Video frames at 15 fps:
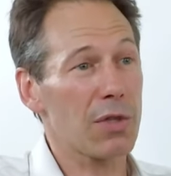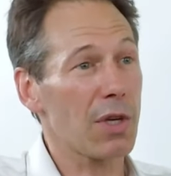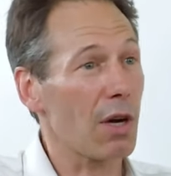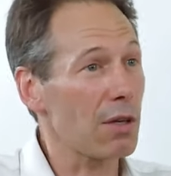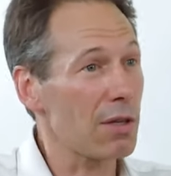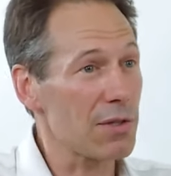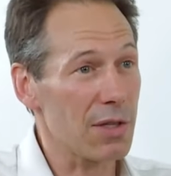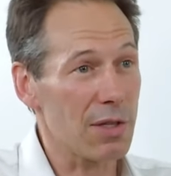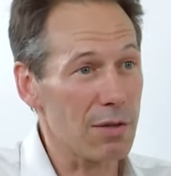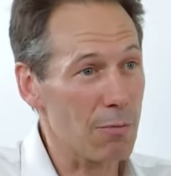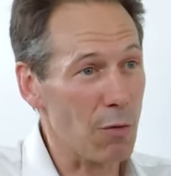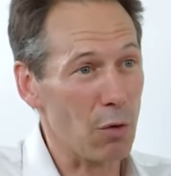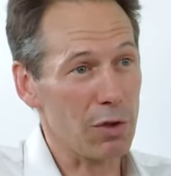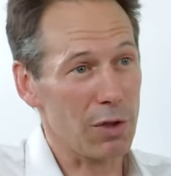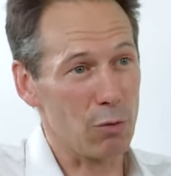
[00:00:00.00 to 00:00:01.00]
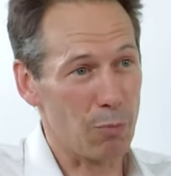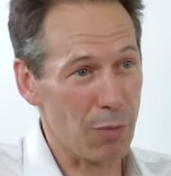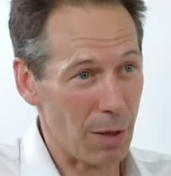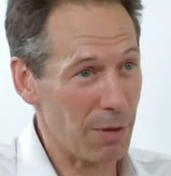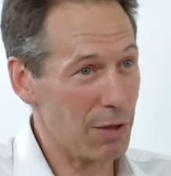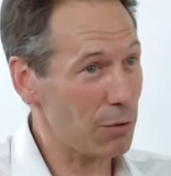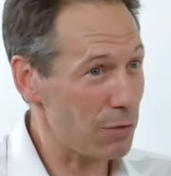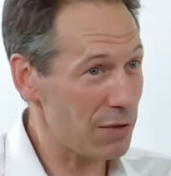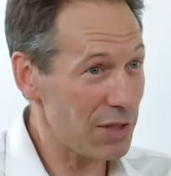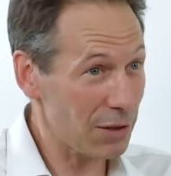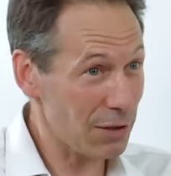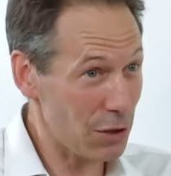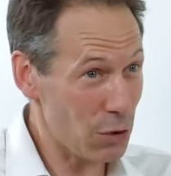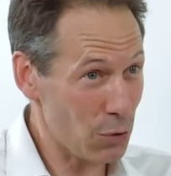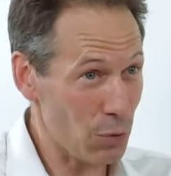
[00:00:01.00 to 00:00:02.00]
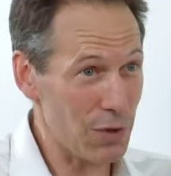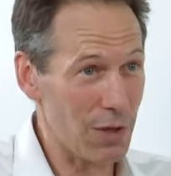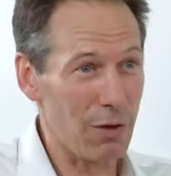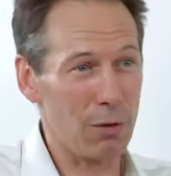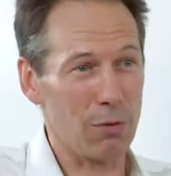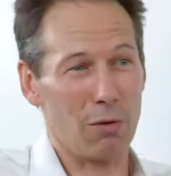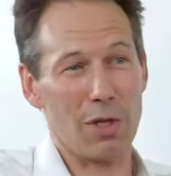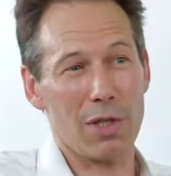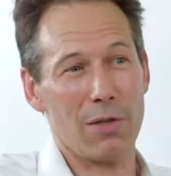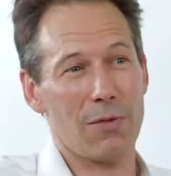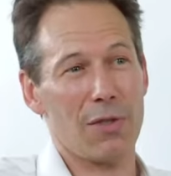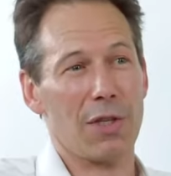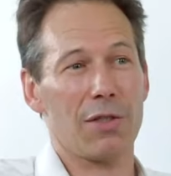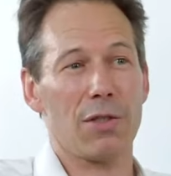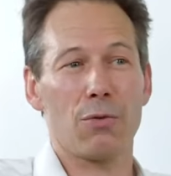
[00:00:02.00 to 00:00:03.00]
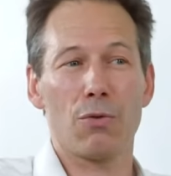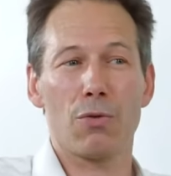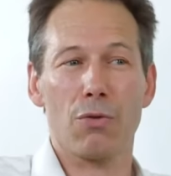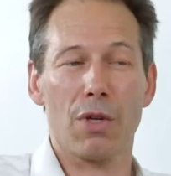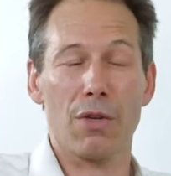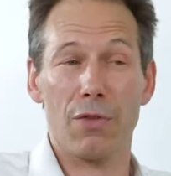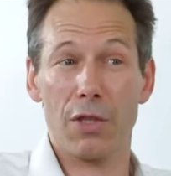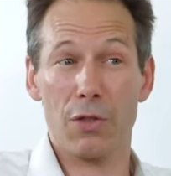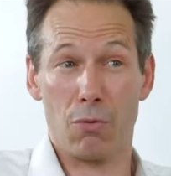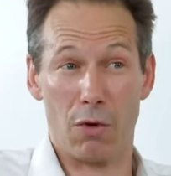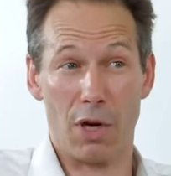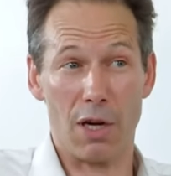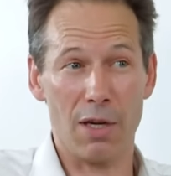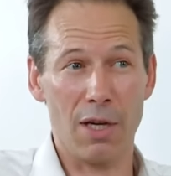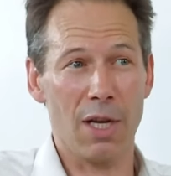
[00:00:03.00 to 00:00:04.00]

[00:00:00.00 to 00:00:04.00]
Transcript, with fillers: car les éléments qui nous permettent de dire des choses avec une relative certitude sur l'avenir sont là.